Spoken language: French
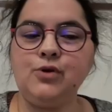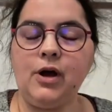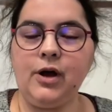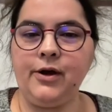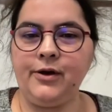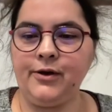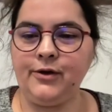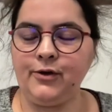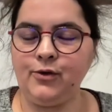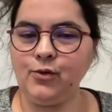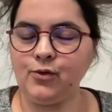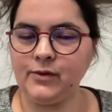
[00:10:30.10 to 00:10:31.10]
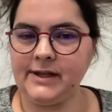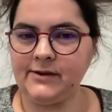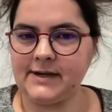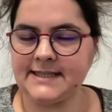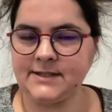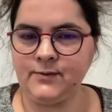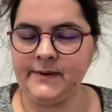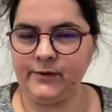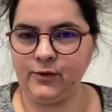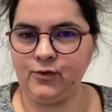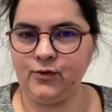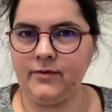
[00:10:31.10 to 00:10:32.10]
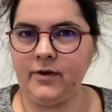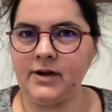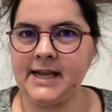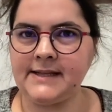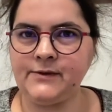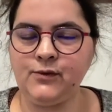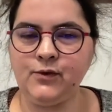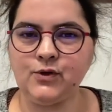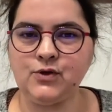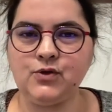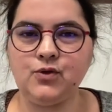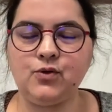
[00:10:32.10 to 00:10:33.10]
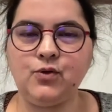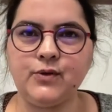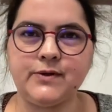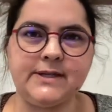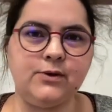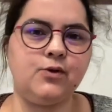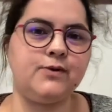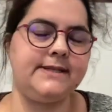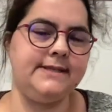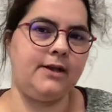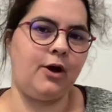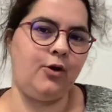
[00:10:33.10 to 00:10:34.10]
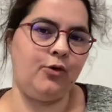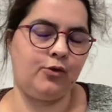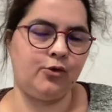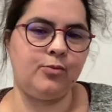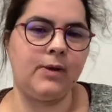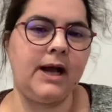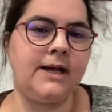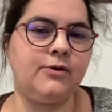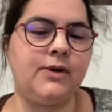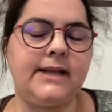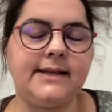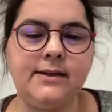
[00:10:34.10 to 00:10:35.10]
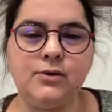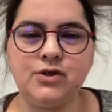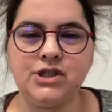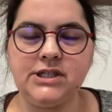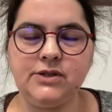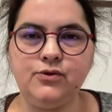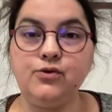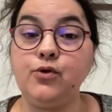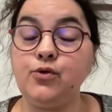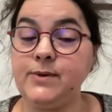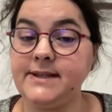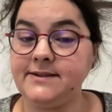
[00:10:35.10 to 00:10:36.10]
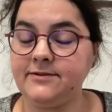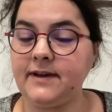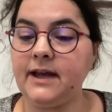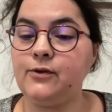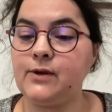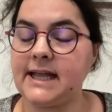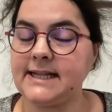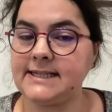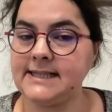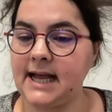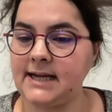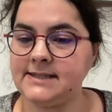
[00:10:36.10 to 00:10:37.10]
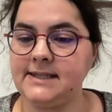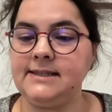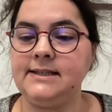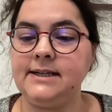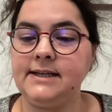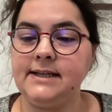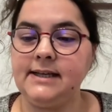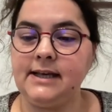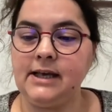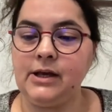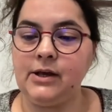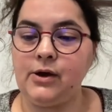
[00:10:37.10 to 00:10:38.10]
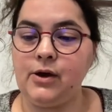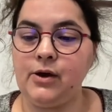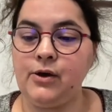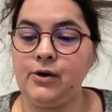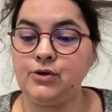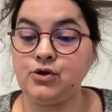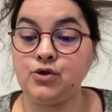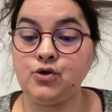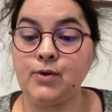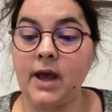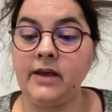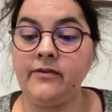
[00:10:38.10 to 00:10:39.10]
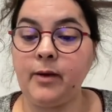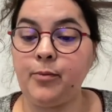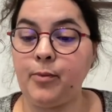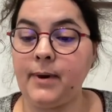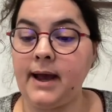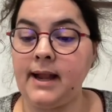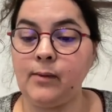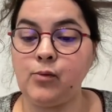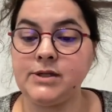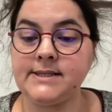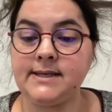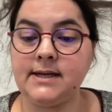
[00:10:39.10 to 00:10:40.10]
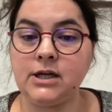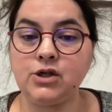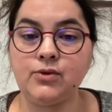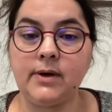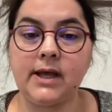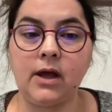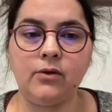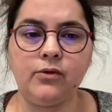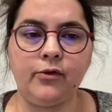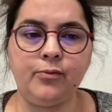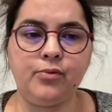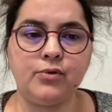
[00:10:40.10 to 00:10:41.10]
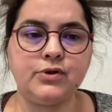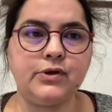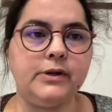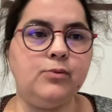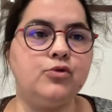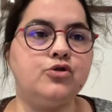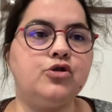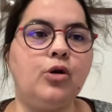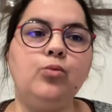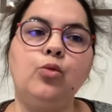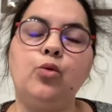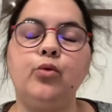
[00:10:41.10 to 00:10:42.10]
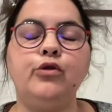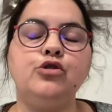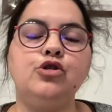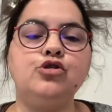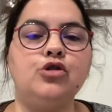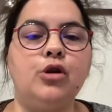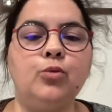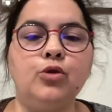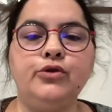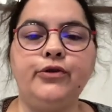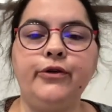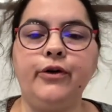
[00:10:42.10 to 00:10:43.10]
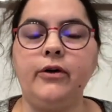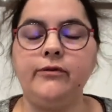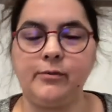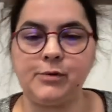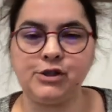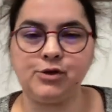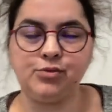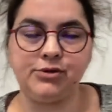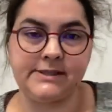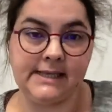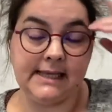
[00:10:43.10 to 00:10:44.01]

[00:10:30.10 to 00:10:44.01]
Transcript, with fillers: euh, donc on est dans la suite du vlog lecture sur l'ours et le rossignol, le tome 1 de la trilogie d'une nuit d'hiver de Catherine Arden. Euh, je suis arrivée à peu près à la moitié, là je suis à 49% il me semble, donc on va dire que c'est la moitié, hein, on va pas chipoter.